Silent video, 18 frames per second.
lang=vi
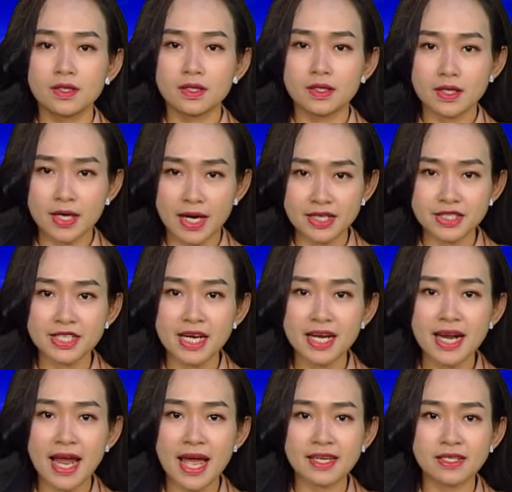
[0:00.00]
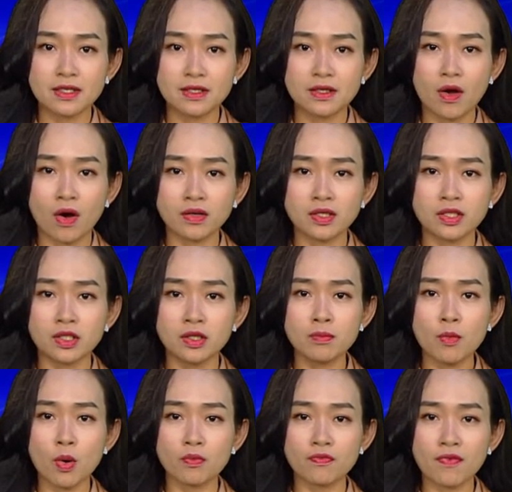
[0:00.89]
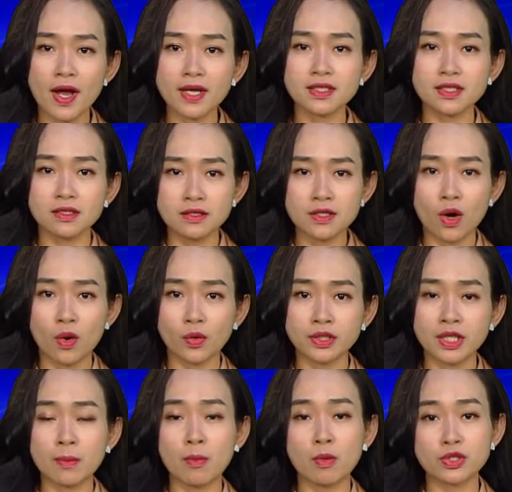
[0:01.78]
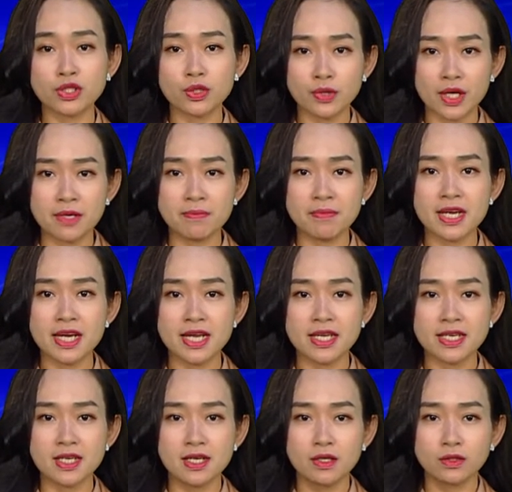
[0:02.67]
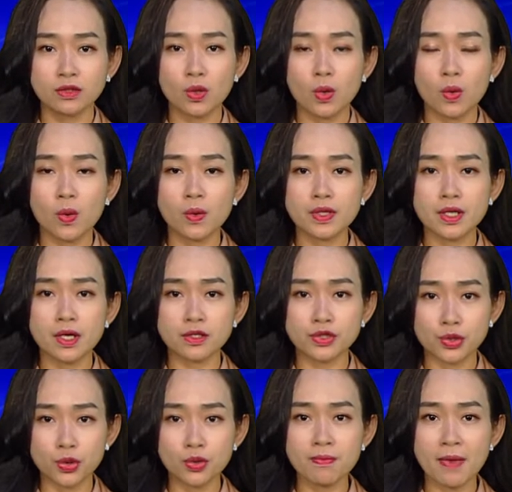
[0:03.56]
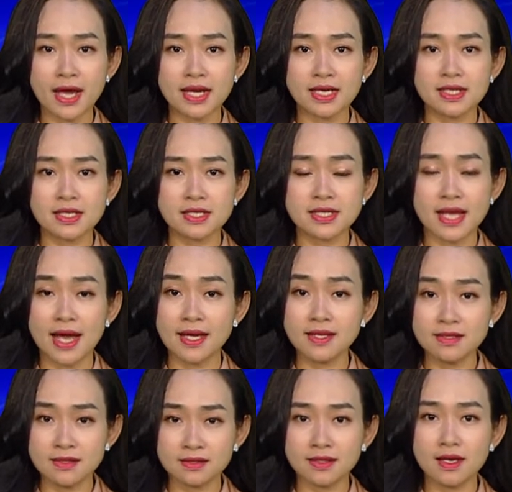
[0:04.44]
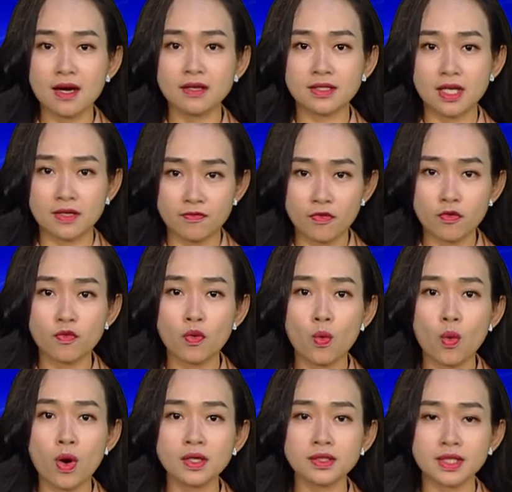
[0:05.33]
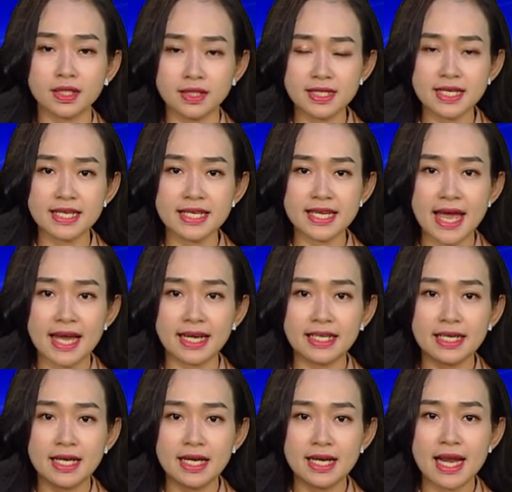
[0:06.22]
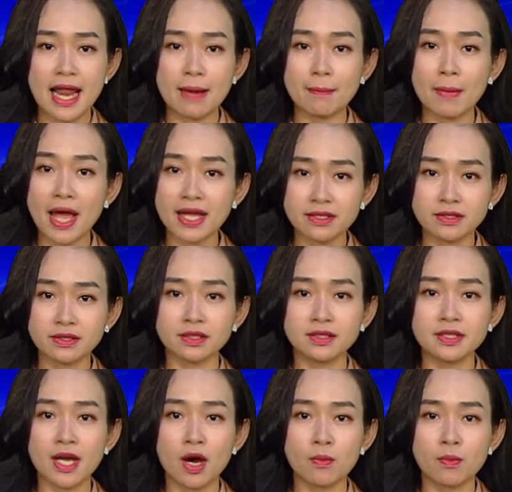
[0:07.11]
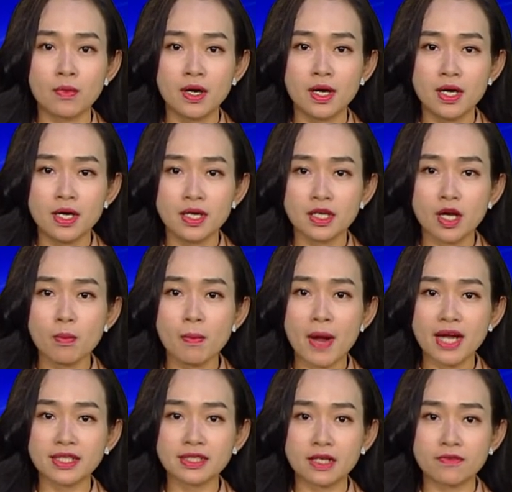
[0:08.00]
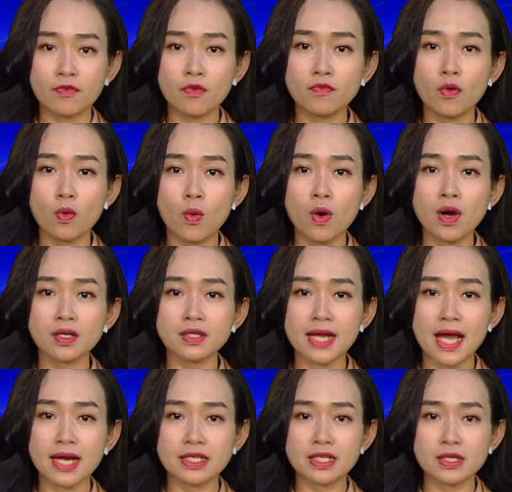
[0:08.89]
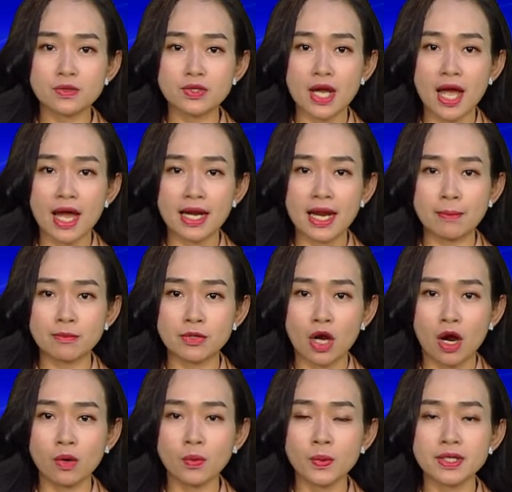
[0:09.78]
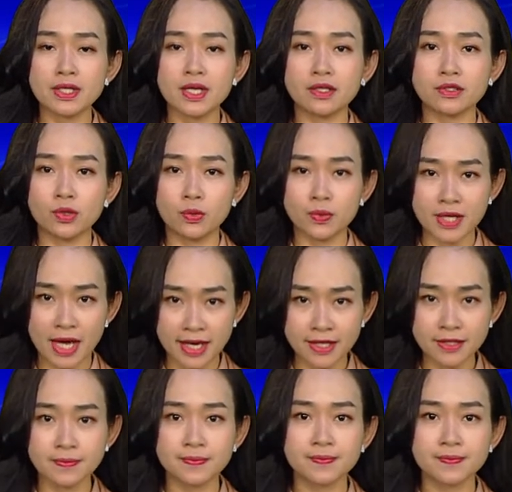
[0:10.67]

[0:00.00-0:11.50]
Rạng sáng nay, ngọn lửa bùng phát dữ dội tại một siêu thị mini thuộc khu vực Suối Mây, xã Dương Tơ, thành phố Phú Quốc, tỉnh Kiên Giang, làm hai người tử vong. Công an thành phố Phú Quốc đang điều tra làm rõ nguyên nhân vụ cháy.